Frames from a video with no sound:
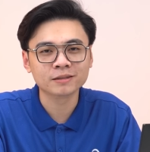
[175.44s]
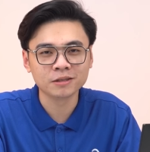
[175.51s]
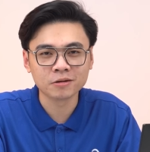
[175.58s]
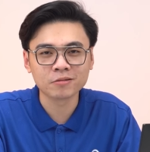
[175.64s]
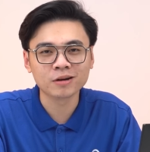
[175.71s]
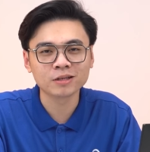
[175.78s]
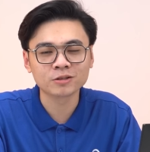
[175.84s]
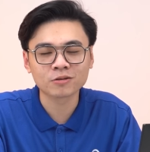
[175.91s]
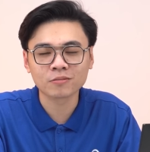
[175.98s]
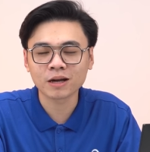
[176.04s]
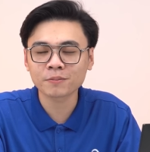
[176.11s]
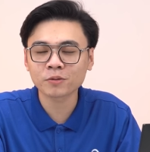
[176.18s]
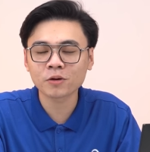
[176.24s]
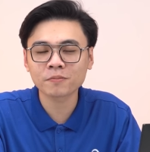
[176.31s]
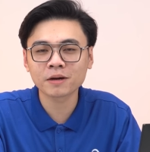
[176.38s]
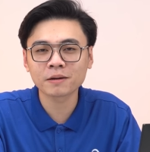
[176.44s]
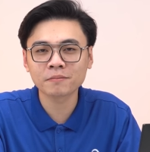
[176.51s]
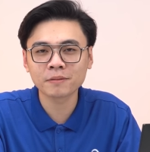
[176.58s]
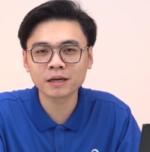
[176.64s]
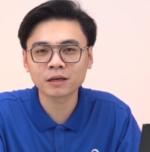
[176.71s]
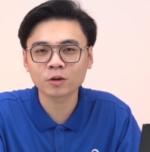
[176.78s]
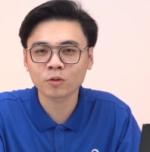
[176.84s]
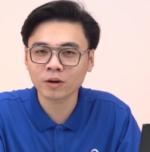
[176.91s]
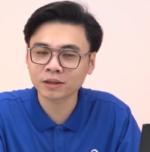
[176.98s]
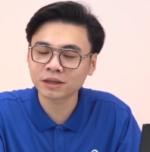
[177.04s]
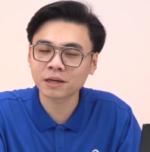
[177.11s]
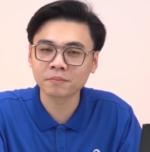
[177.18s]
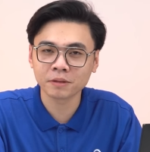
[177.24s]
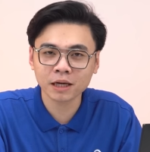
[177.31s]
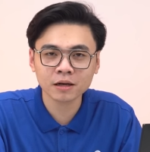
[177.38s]
nhiều người dùng laptop gaming quan
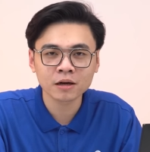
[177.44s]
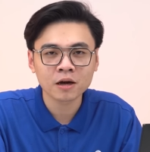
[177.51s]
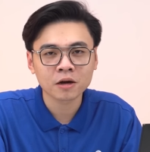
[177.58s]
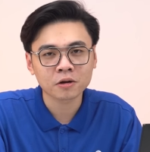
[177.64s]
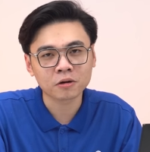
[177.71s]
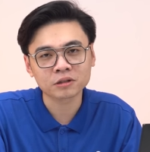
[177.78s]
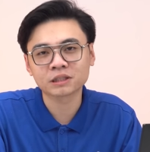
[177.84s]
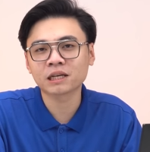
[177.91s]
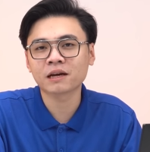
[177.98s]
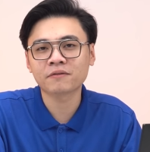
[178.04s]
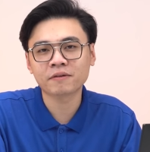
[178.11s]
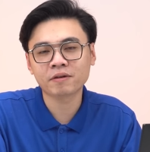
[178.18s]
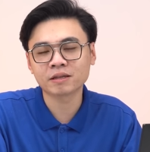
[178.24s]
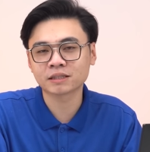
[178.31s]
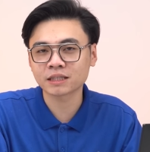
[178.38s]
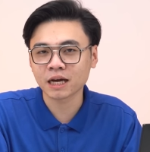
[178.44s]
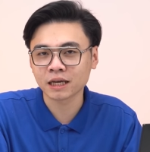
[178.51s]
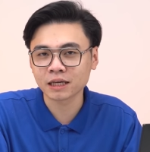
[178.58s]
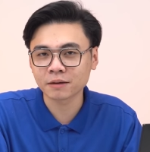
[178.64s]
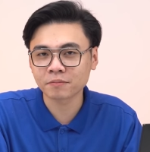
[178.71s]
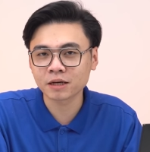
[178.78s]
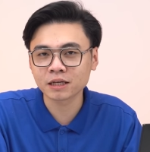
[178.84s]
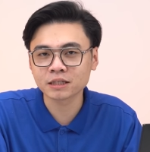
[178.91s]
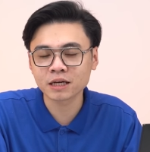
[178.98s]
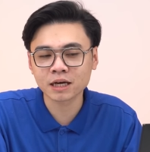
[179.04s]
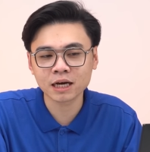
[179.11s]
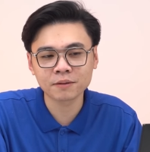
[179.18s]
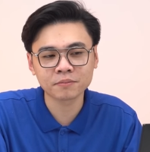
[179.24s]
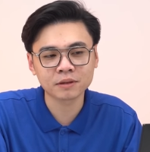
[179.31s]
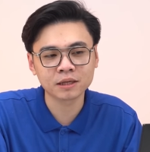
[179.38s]
tâm nhất, đó chính là về phần trải nghiệm khi chơi
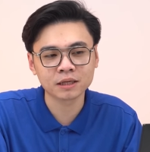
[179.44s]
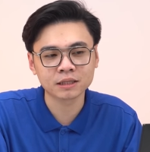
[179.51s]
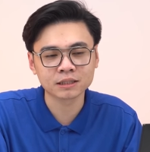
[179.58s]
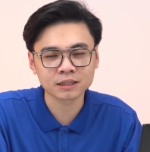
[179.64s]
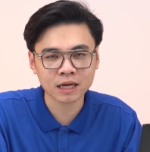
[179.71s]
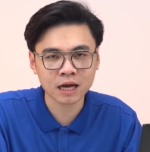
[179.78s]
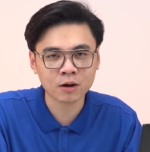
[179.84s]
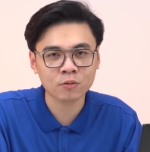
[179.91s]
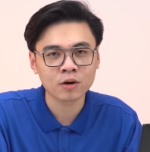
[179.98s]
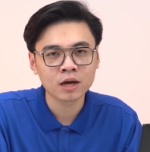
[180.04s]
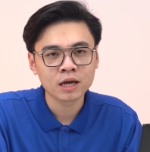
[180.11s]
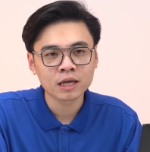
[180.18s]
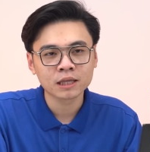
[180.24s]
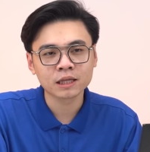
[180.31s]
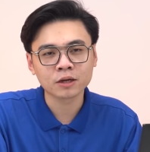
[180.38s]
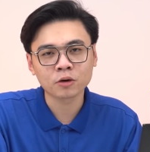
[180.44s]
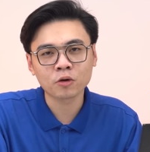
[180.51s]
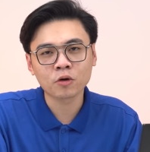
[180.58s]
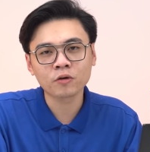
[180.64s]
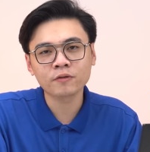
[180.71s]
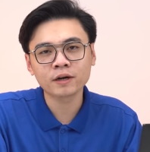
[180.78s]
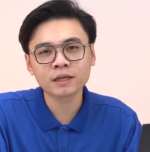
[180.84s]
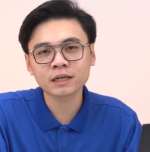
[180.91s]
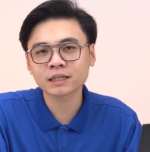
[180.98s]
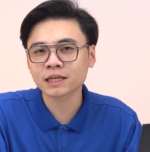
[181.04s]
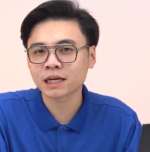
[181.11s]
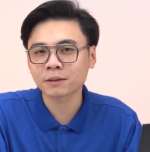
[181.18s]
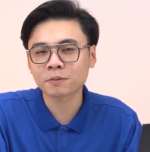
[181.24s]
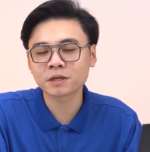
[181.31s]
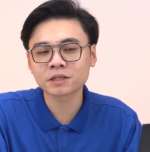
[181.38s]
game thì sao. Thì đối với những
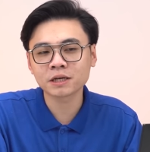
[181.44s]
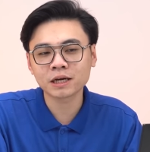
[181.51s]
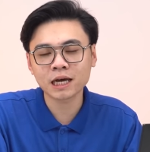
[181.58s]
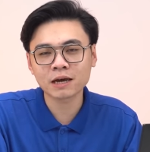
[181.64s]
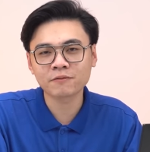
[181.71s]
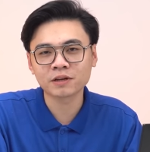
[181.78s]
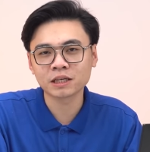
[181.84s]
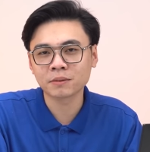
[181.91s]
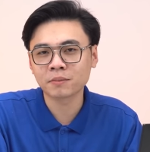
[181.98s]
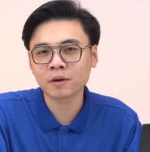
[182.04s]
trải nghiệm khi chơi game mà nhìn